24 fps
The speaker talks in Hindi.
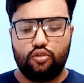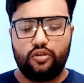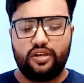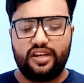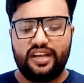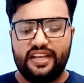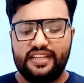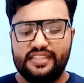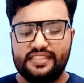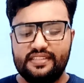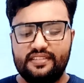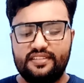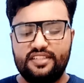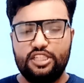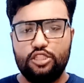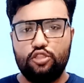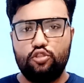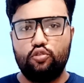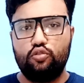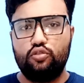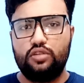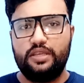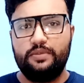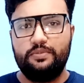तो गाइस
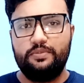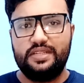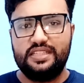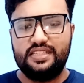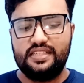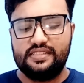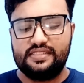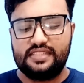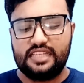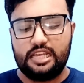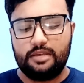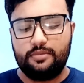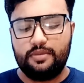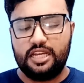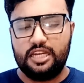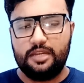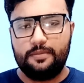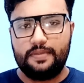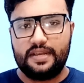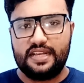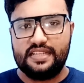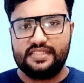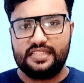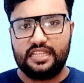टिश्यू की मदद से हमारे
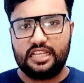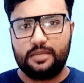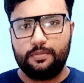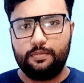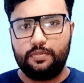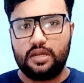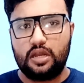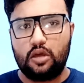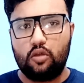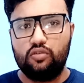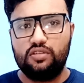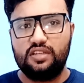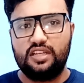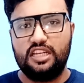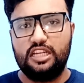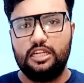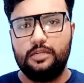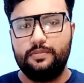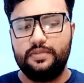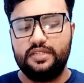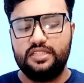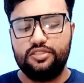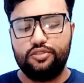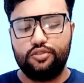पास एक ब्राउन
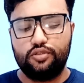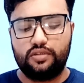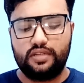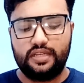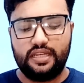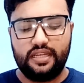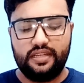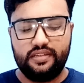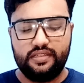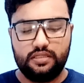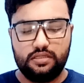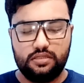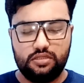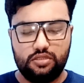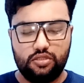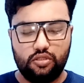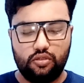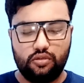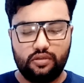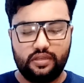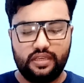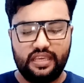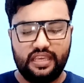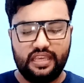कलर बन चुका है
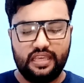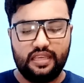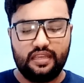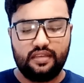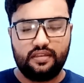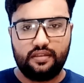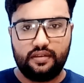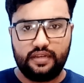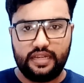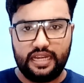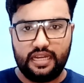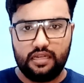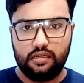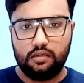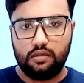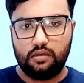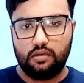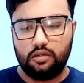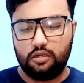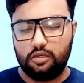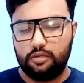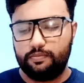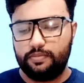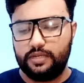जो कि एक रेड
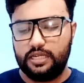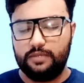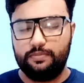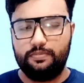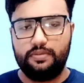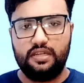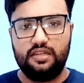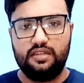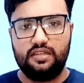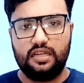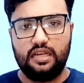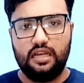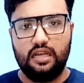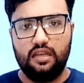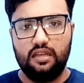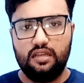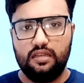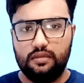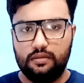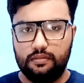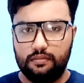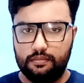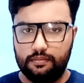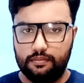और पर्पल का
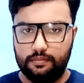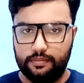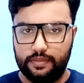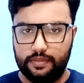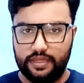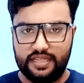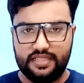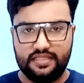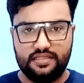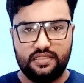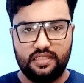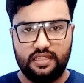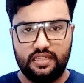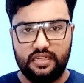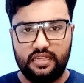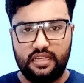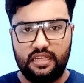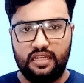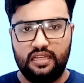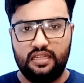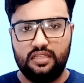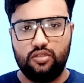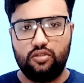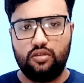मिक्सचर है
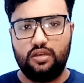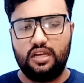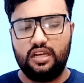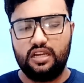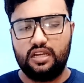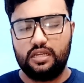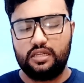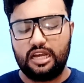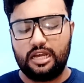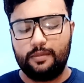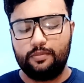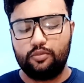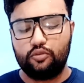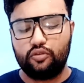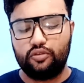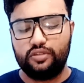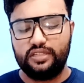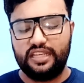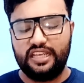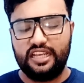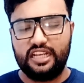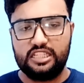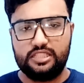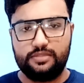तो अगर आपको
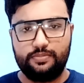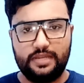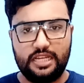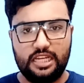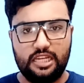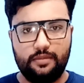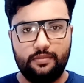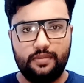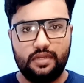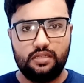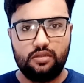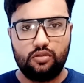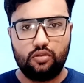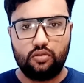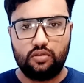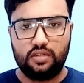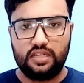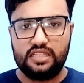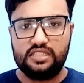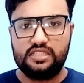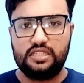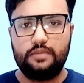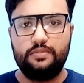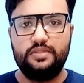ये एक्सपेरिमेंट
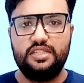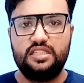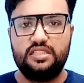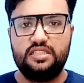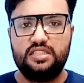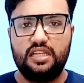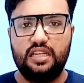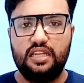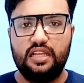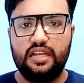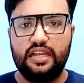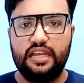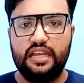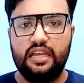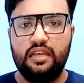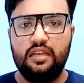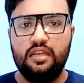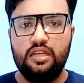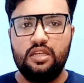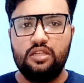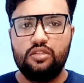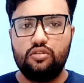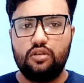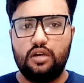थोड़ा सा भी अच्छा लगा है
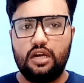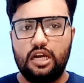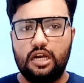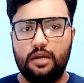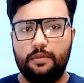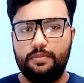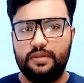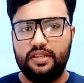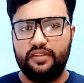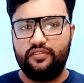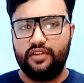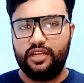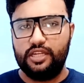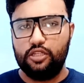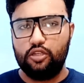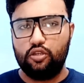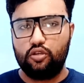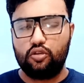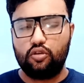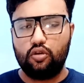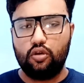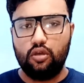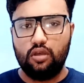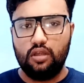तो आपने
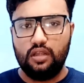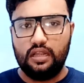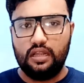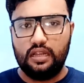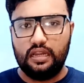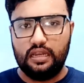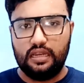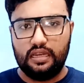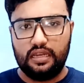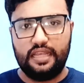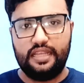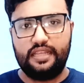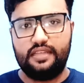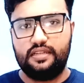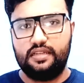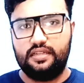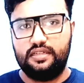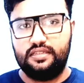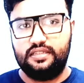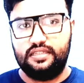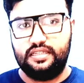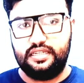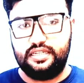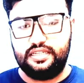वीडियो को लाइक
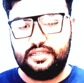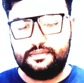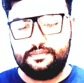कर देना